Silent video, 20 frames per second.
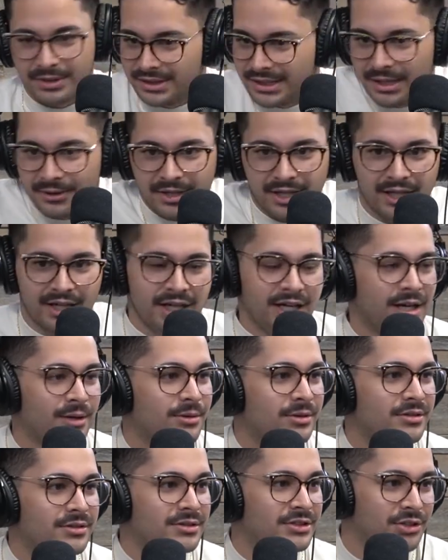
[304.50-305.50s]
Pues está bien,
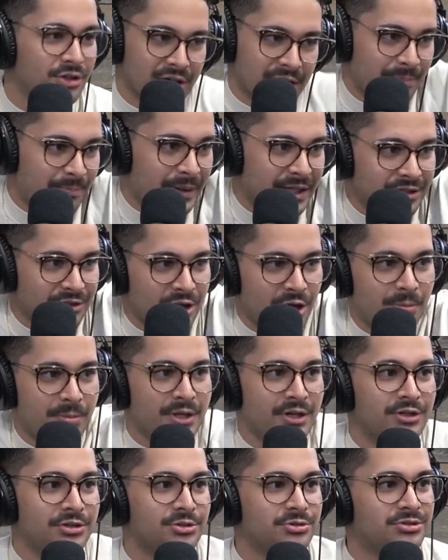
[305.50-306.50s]
cabrón. Yo respeto las
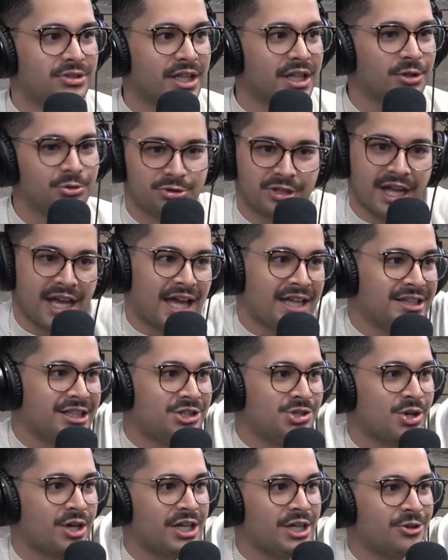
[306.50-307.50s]
opiniones de ustedes. Ustedes han
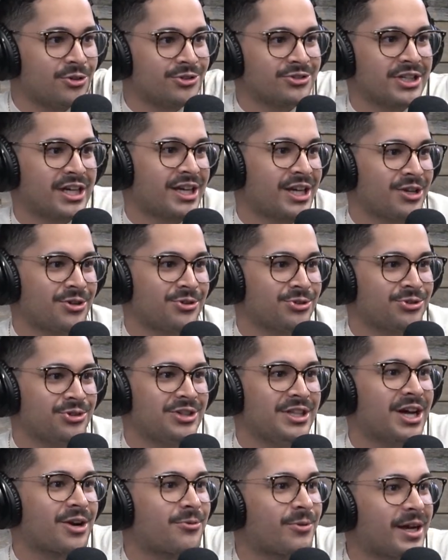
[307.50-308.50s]
dicho aquí cosas que yo no
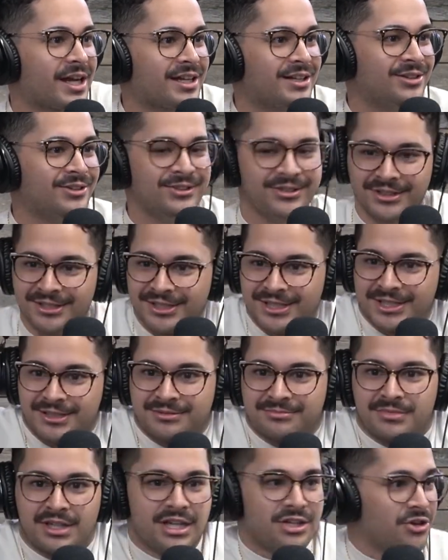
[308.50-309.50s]
estoy de acuerdo.
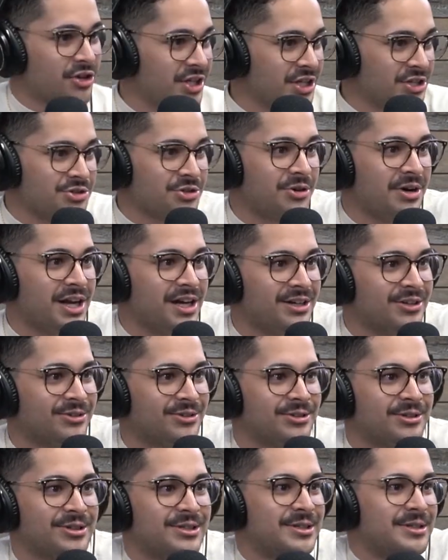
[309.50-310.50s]
y yo he dicho algo.